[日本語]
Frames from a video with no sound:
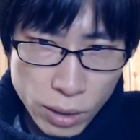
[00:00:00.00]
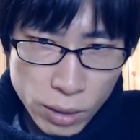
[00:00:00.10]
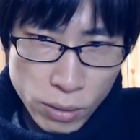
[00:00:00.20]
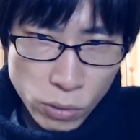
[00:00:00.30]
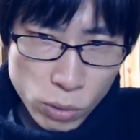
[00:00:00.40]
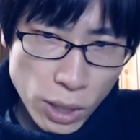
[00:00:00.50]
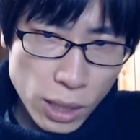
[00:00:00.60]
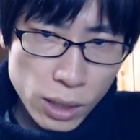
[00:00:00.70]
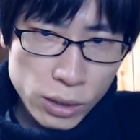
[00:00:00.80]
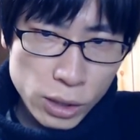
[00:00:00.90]
これ
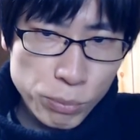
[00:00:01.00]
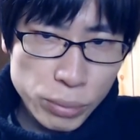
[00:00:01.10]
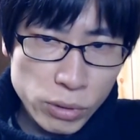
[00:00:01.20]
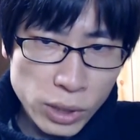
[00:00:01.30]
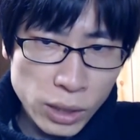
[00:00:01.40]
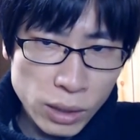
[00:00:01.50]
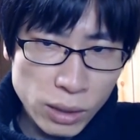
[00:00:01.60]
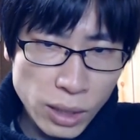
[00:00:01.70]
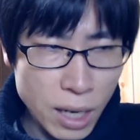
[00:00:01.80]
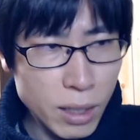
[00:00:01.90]
はシンプルに
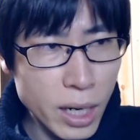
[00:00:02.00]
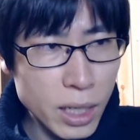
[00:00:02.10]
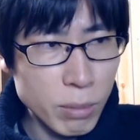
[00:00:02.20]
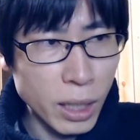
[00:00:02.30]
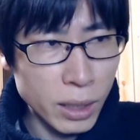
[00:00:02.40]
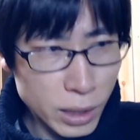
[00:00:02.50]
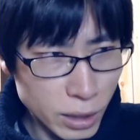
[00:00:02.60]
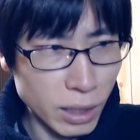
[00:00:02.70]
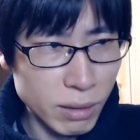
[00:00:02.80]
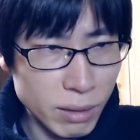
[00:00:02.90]
考えればいいん
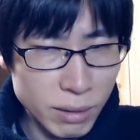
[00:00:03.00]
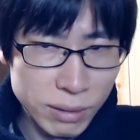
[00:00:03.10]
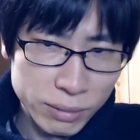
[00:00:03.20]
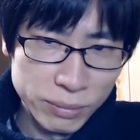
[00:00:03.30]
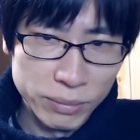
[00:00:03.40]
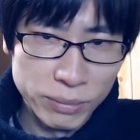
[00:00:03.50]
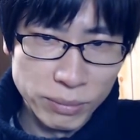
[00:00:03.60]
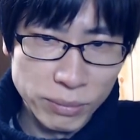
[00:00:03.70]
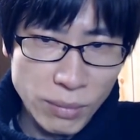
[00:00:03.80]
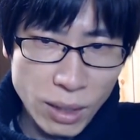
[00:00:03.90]
です
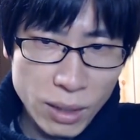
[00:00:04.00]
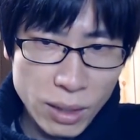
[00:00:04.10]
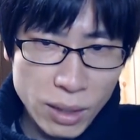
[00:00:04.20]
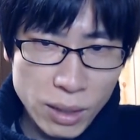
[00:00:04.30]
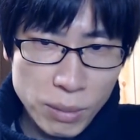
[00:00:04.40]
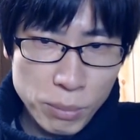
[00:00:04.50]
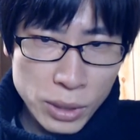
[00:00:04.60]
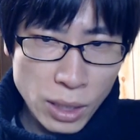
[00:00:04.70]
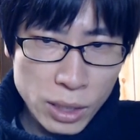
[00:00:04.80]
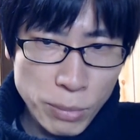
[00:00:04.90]
見
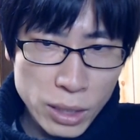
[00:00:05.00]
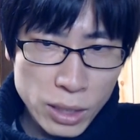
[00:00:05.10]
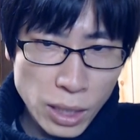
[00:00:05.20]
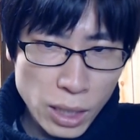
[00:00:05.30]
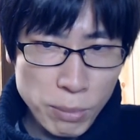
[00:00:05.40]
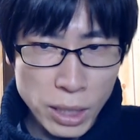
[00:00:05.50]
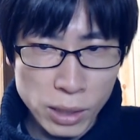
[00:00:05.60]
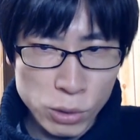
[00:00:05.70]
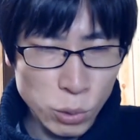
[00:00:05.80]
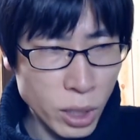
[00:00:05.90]
せしめに7名
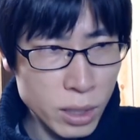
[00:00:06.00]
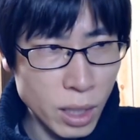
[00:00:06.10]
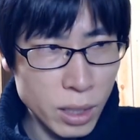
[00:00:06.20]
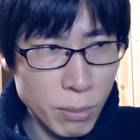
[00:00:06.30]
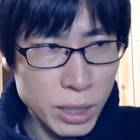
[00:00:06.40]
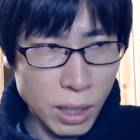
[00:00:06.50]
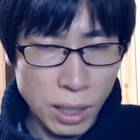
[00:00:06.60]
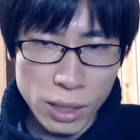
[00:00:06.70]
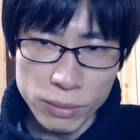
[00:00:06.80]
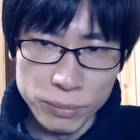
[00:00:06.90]
が処刑されてますか
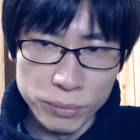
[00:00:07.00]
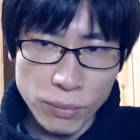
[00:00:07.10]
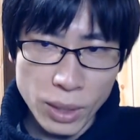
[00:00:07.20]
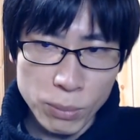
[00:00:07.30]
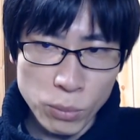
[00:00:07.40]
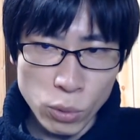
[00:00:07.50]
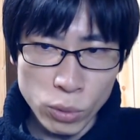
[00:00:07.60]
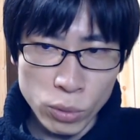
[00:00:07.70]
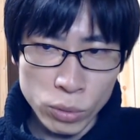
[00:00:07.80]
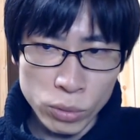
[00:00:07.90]
ら
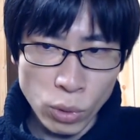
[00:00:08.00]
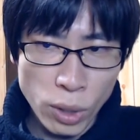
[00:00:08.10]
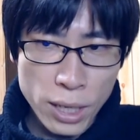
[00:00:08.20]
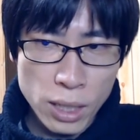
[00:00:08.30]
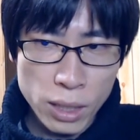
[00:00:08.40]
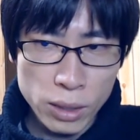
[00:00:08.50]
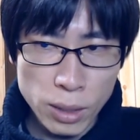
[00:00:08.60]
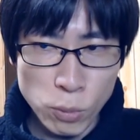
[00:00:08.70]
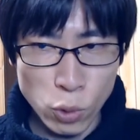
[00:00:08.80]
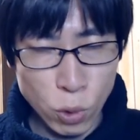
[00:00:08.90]
もう捕らえられて
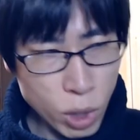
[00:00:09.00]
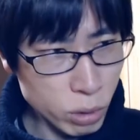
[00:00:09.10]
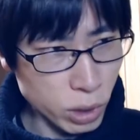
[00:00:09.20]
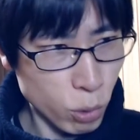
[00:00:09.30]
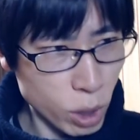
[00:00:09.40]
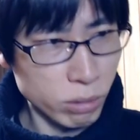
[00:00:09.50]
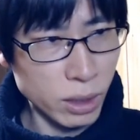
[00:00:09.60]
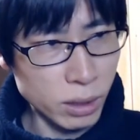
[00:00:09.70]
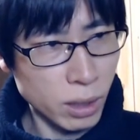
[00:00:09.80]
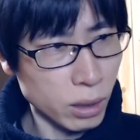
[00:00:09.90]
も怖くて怖く
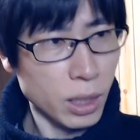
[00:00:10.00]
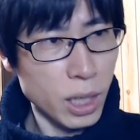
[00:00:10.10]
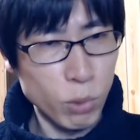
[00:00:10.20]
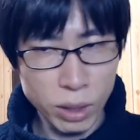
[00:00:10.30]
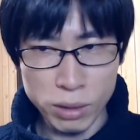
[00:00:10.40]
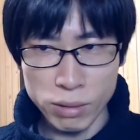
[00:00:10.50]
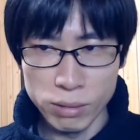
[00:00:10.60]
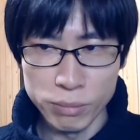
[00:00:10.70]
て仕方ないわけです